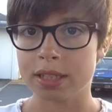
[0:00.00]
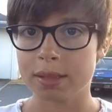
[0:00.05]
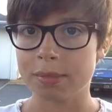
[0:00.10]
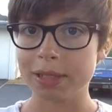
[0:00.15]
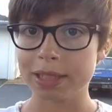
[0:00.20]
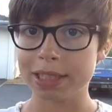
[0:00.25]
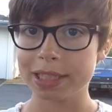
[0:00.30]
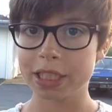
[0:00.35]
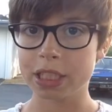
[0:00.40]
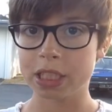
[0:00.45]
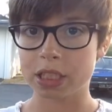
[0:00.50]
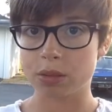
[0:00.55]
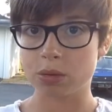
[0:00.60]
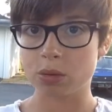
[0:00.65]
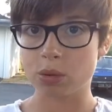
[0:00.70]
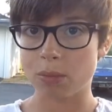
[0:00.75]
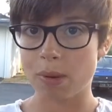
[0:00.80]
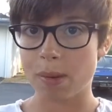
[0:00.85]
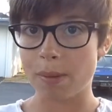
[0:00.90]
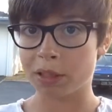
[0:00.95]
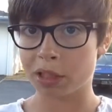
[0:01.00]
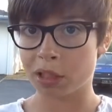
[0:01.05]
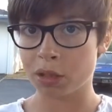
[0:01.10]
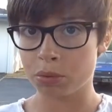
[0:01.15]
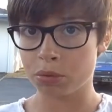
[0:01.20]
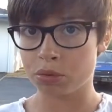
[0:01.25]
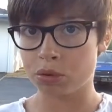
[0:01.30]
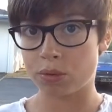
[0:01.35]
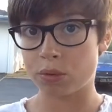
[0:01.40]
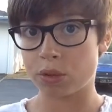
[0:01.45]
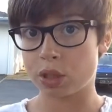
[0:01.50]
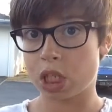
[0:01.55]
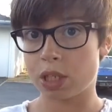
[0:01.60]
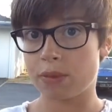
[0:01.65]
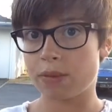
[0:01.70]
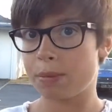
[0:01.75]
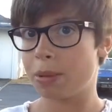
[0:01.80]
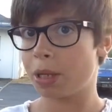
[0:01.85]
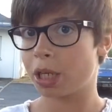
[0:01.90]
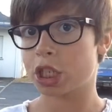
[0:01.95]
Ça m'indiquait que j'avais toujours ma batterie. En plus, je,
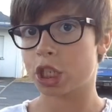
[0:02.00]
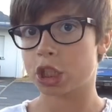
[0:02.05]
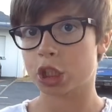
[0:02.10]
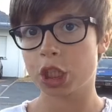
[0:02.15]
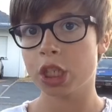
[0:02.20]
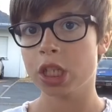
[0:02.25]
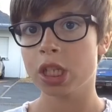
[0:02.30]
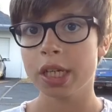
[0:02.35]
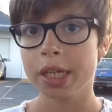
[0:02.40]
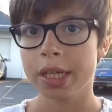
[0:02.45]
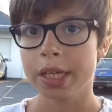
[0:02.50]
l'avais bien rechargée.